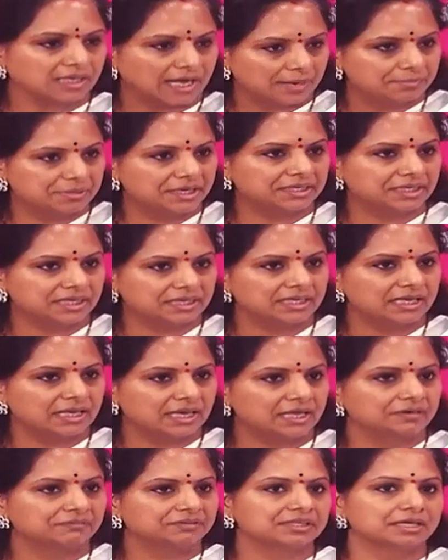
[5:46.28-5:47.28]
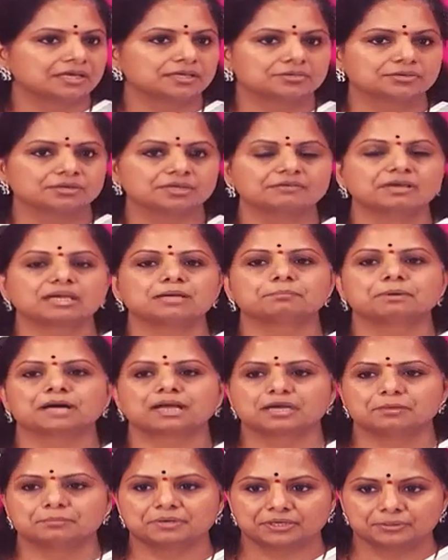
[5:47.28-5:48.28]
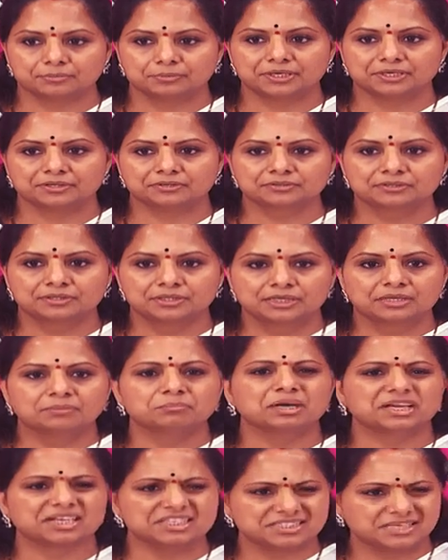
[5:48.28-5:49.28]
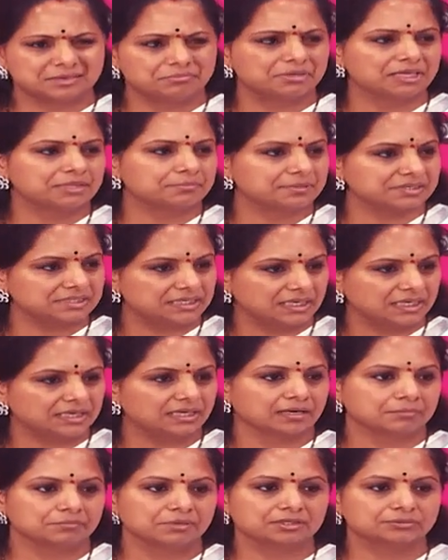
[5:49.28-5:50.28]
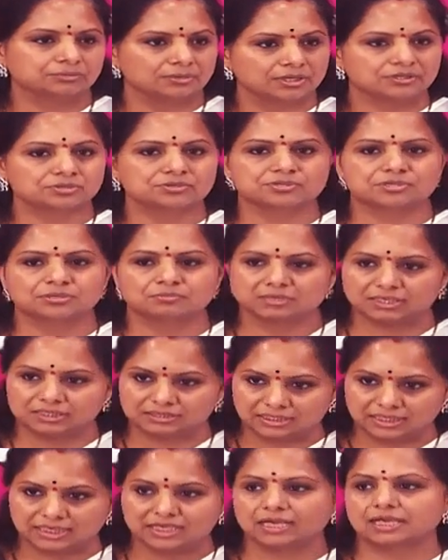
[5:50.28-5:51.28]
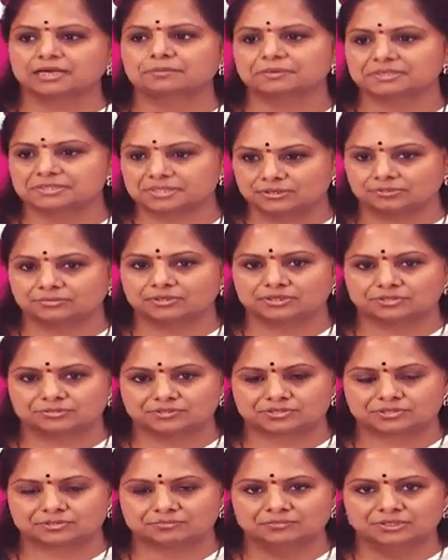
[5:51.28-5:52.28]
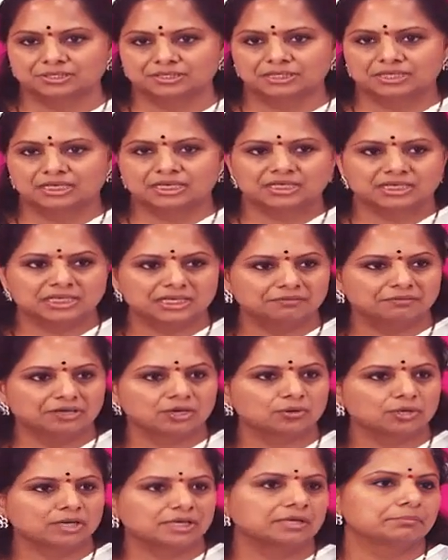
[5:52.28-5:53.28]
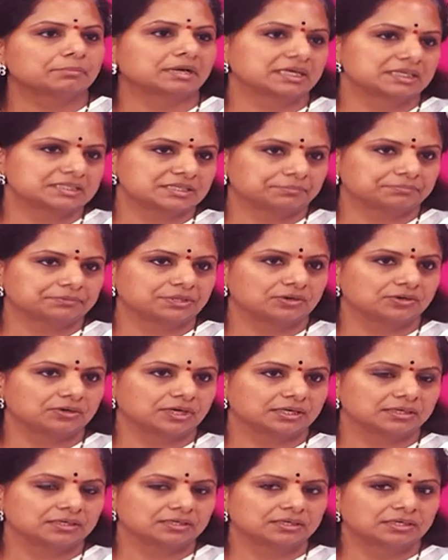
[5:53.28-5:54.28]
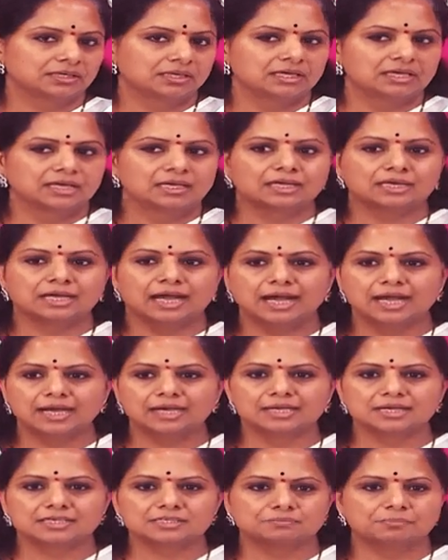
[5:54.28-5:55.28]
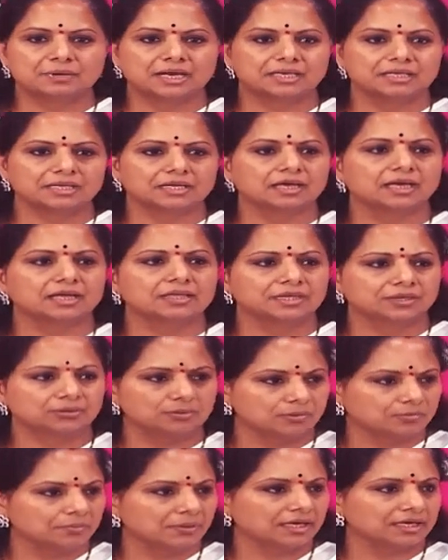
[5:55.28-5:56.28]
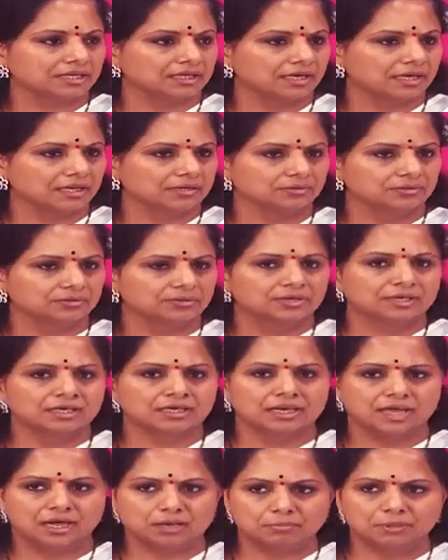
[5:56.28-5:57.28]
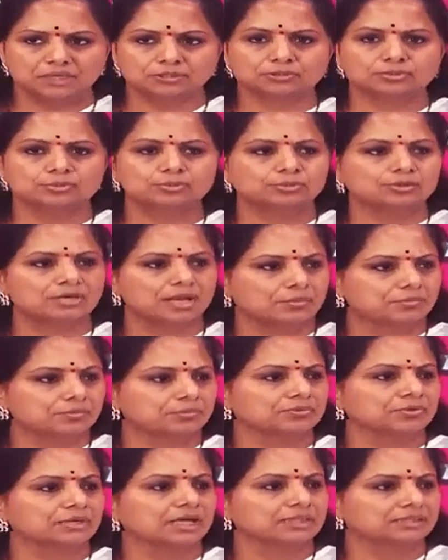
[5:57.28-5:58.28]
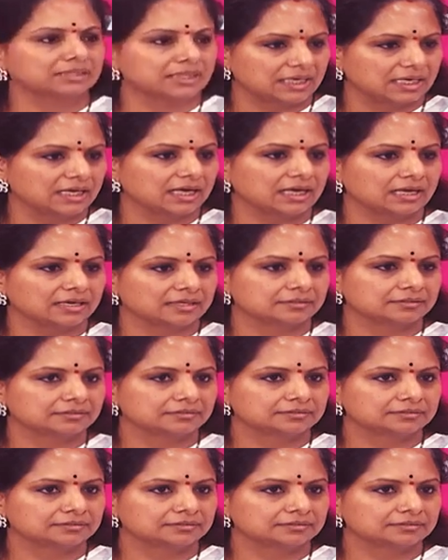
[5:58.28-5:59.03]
కాబట్టే ఇవాళ అరవింద్ అనేటోడు ఇవాళ పార్లమెంట్కి వెళ్ళి మా నిజామాబాద్ ప్రజల కర్మ దురదృష్టం మన తెలంగాణ ప్రజల దురదృష్టం నేను ఇవాళ ఒకటే మాట చెప్తా ఉన్నా కాంగ్రెస్ పార్టీ కాదు ఇంకో పార్టీ కాదు నా బతుకు నా పుట్టుక తెలంగాణ